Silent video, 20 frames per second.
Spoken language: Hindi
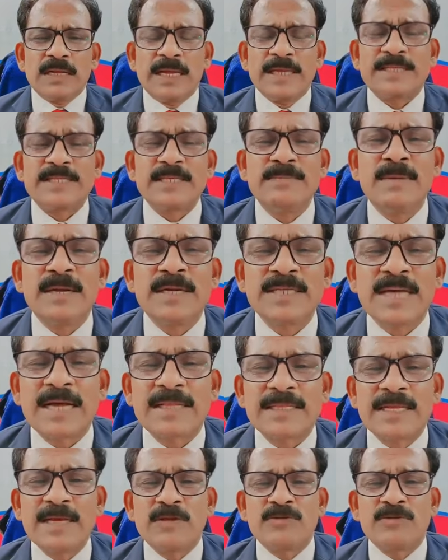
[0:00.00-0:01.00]
अचीवमेंट
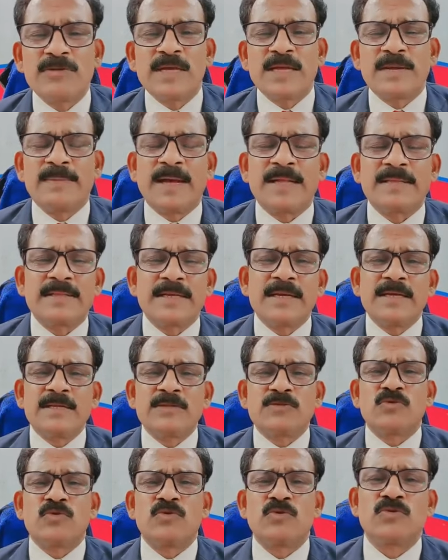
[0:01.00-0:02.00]
चाहते हैं देर में आते हैं
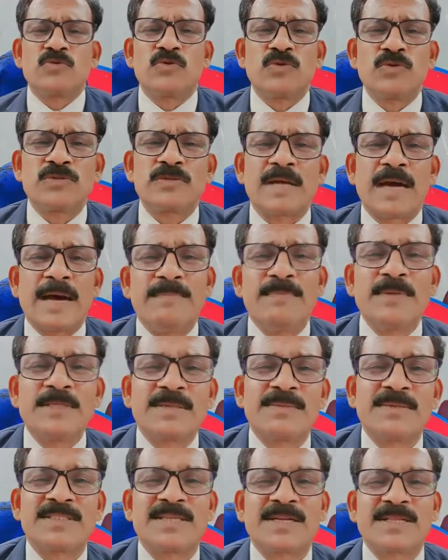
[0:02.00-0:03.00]
तो दोस्त आप भी
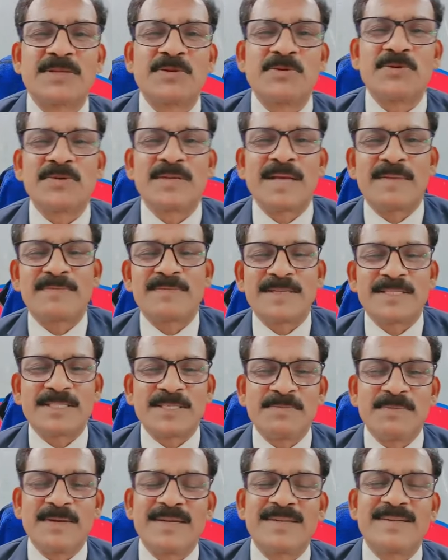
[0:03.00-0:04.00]
समझ सकते हो कि आपकी
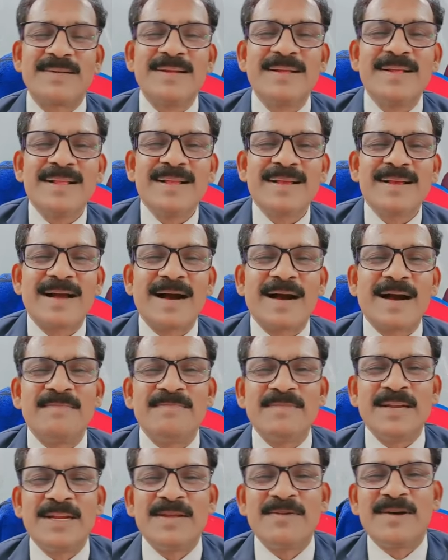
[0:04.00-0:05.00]
अचीवमेंट कहाँ
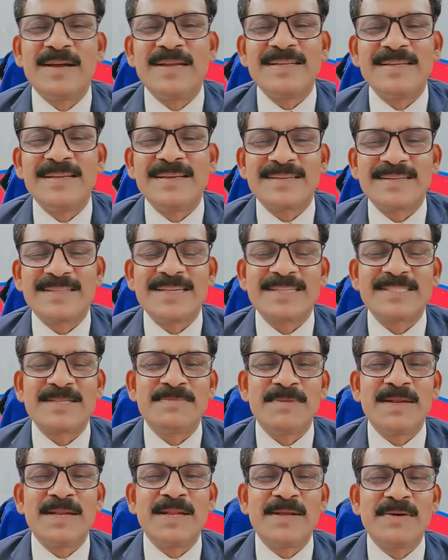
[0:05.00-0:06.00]
मिलने वाली है किधर से
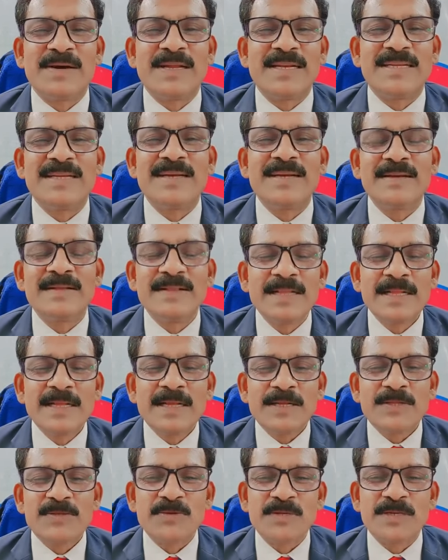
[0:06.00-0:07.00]
मिलने वाली है
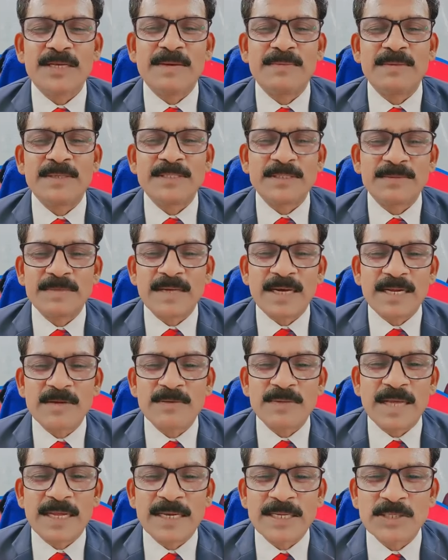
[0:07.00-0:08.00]
तो ये हमें समझाने
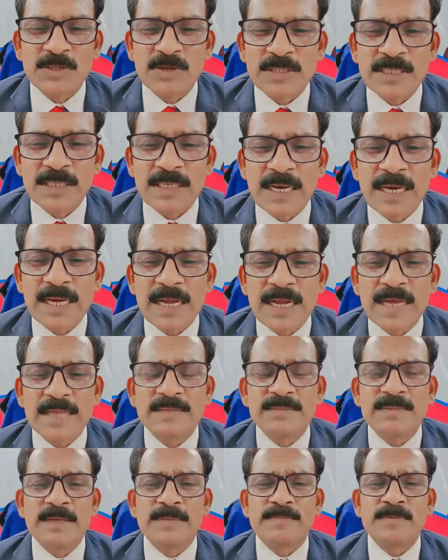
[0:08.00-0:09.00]
बताने की जरूरत नहीं हर
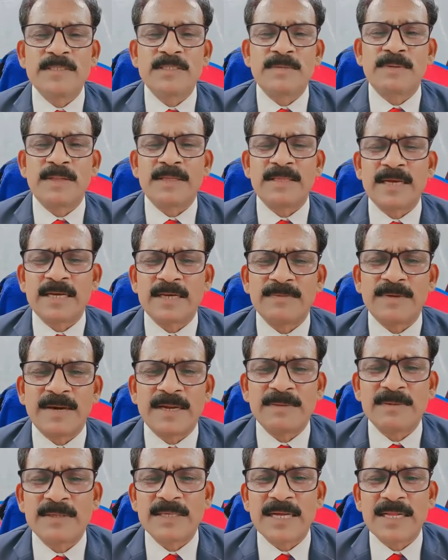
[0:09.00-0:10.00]
आदमी अपनी सफलता के
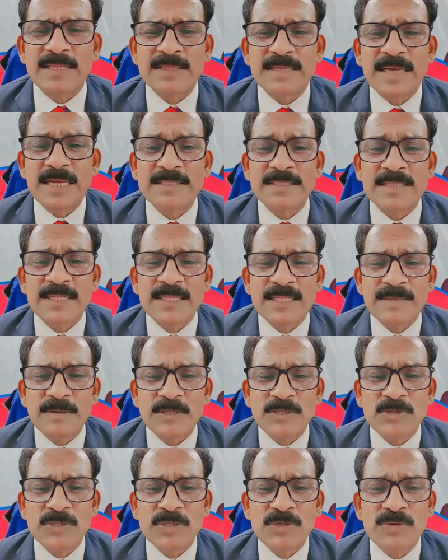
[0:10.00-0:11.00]
बारे में जानता है संदीप
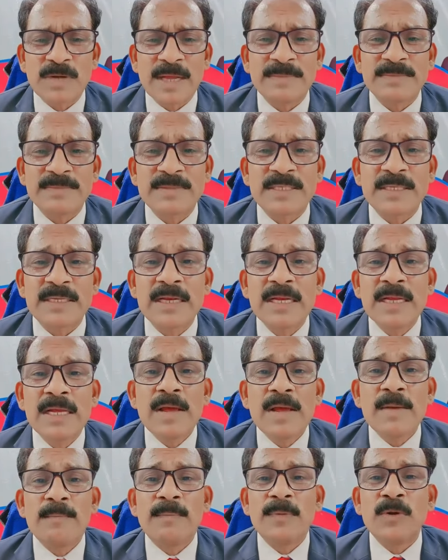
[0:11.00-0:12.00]
अज्जू जी गुडाइमसी
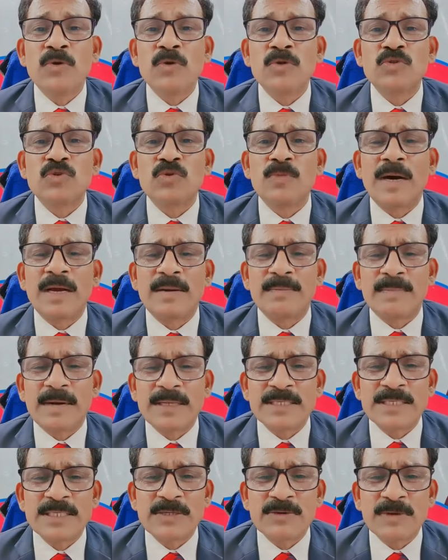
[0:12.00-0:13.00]
मनोज कुमार
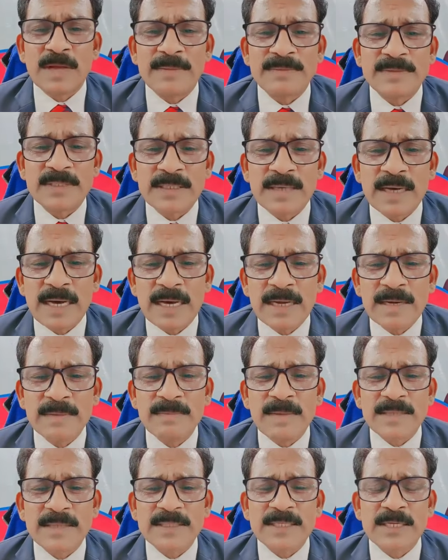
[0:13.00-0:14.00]
माझी जी गुडाइमसी हर
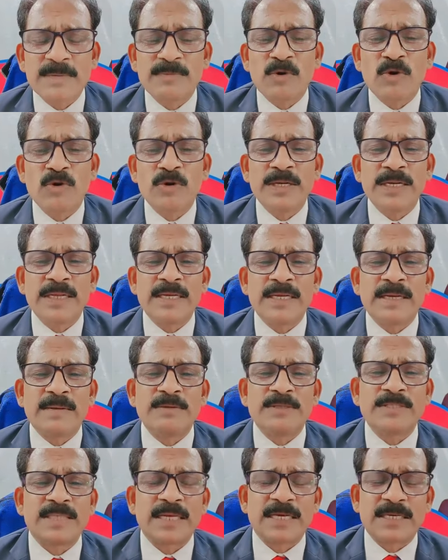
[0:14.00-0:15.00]
व्यक्ति मोहिनी
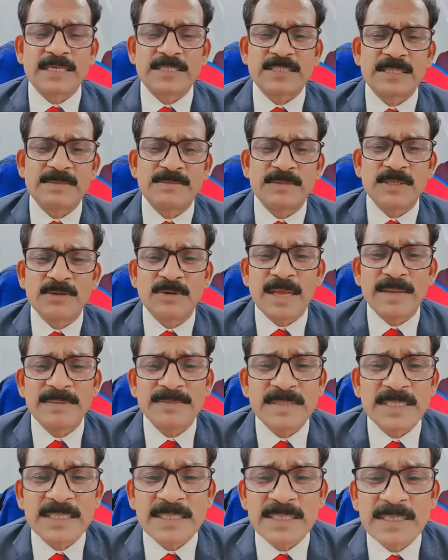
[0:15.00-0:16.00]
अभिषेक कश्यप जी
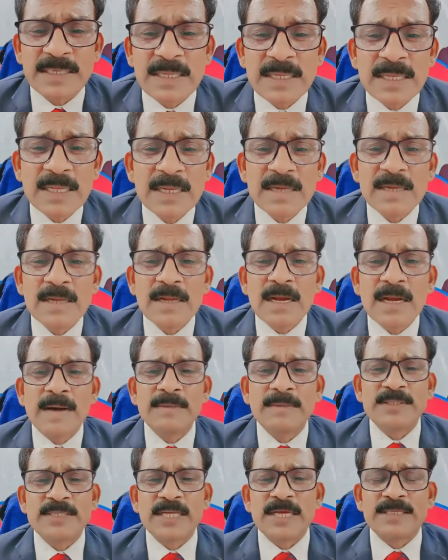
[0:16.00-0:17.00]
गुडाइमसी
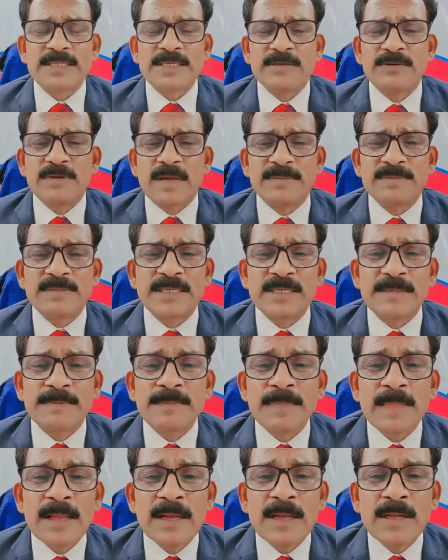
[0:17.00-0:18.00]
अभिषेक जी गुडाइमसी
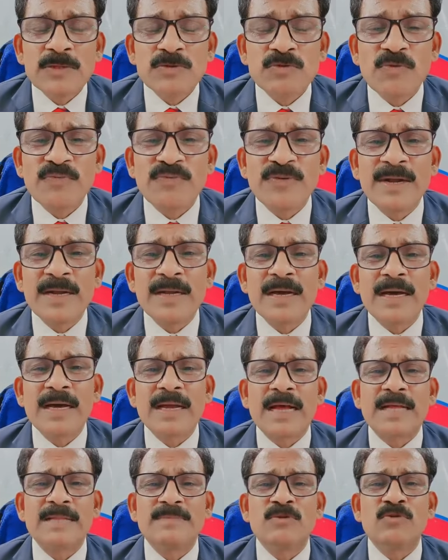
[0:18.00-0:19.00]
तो फ्रेंड
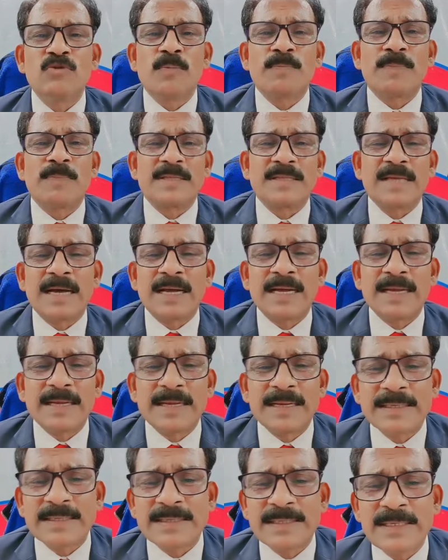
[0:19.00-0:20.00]
हर आदमी को पता
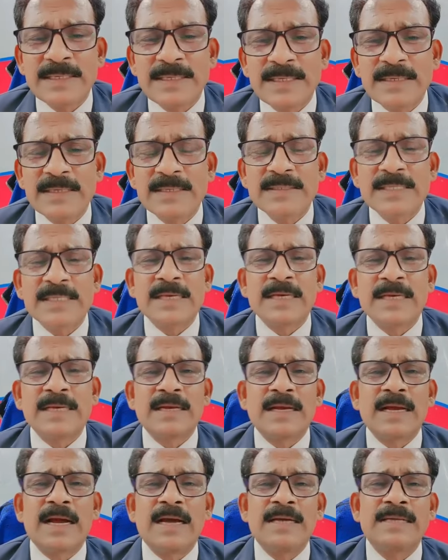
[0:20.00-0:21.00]
है कि देखिए
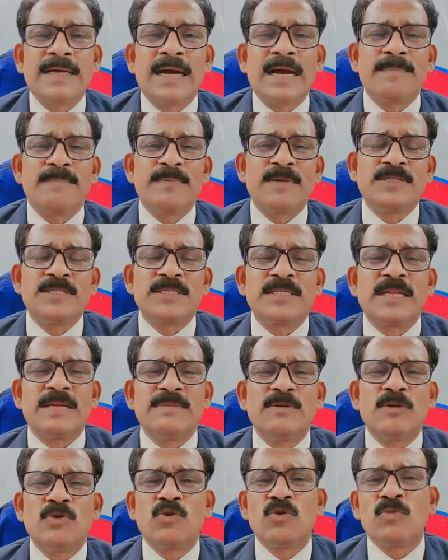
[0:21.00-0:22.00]
यहाँ पे जितने
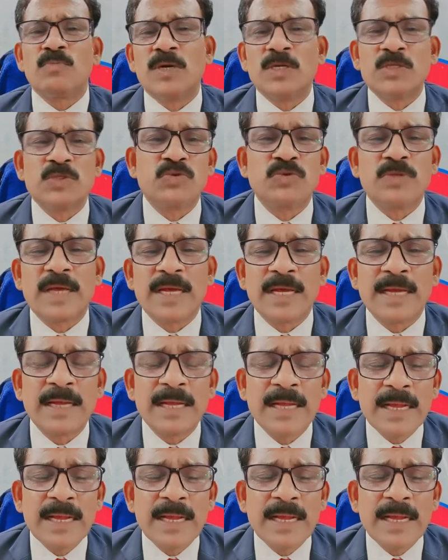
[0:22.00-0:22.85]
भी लोग मौजूद हैं